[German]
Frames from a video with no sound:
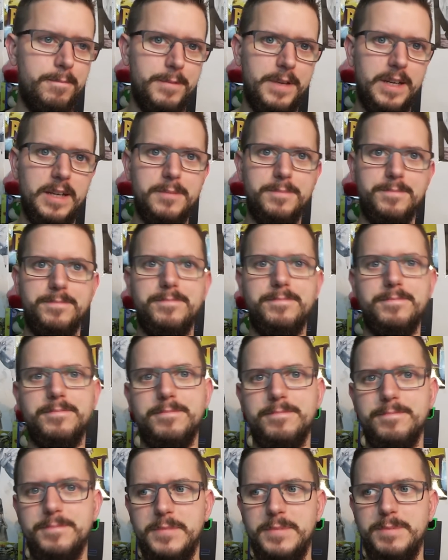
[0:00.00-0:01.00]
Ja,
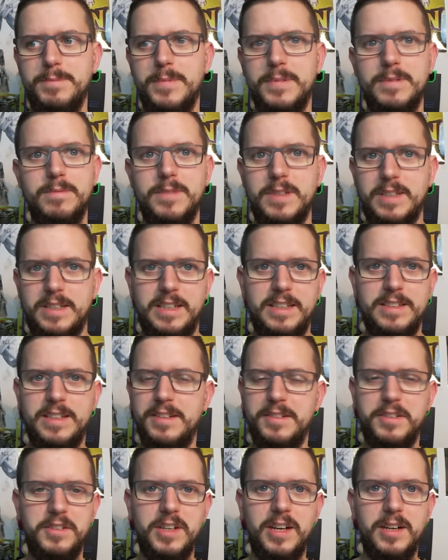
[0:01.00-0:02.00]
mm, geht
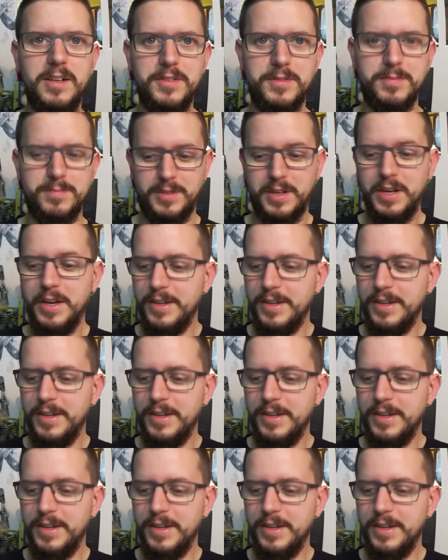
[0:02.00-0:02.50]
halt nicht alles.